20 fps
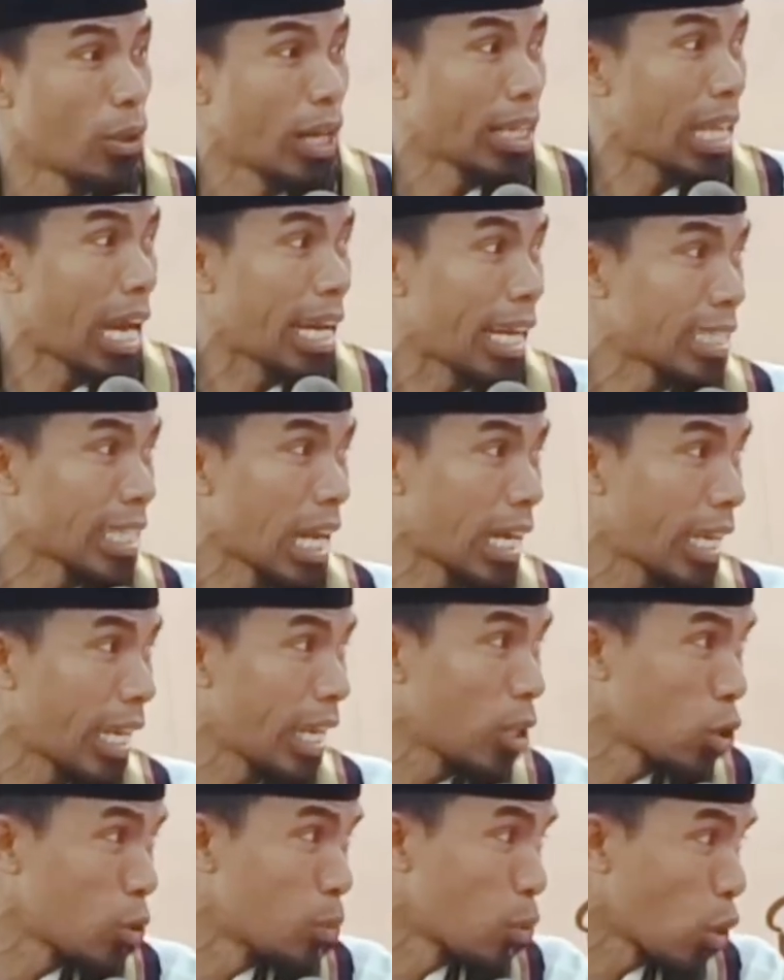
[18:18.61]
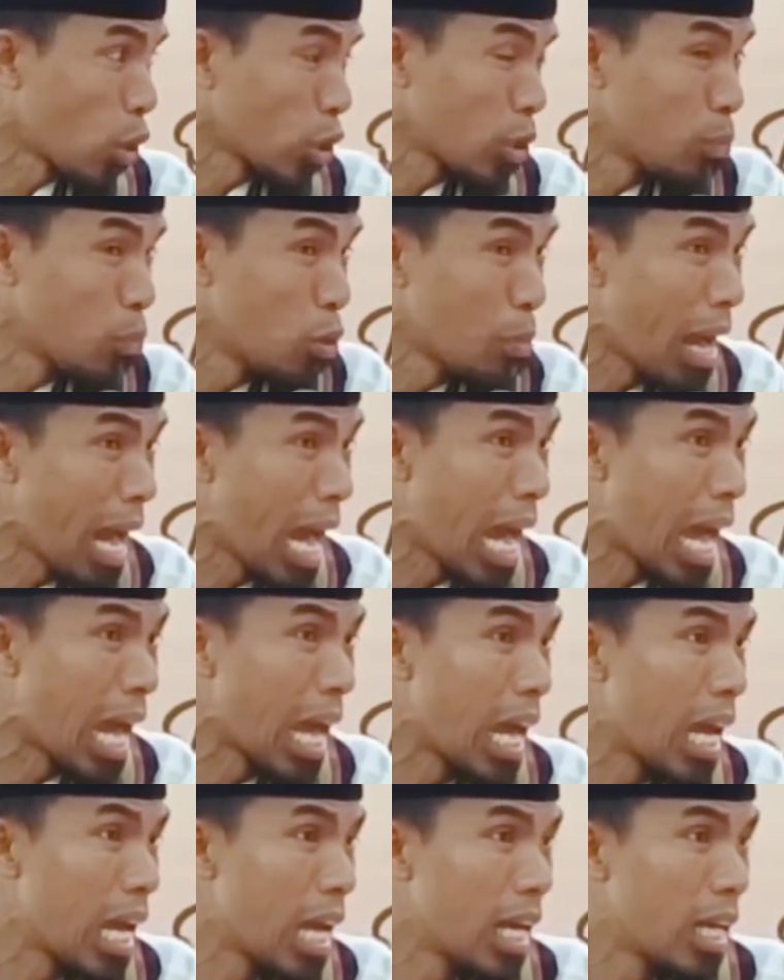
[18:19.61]
orang tak sakit romoro temu
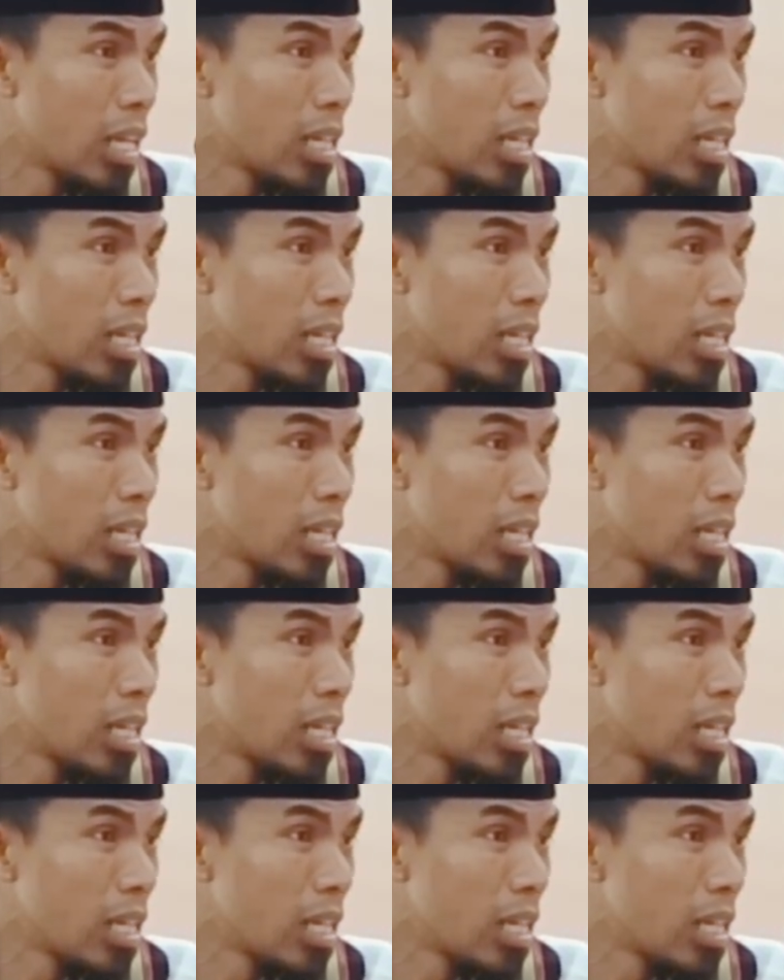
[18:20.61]
mah.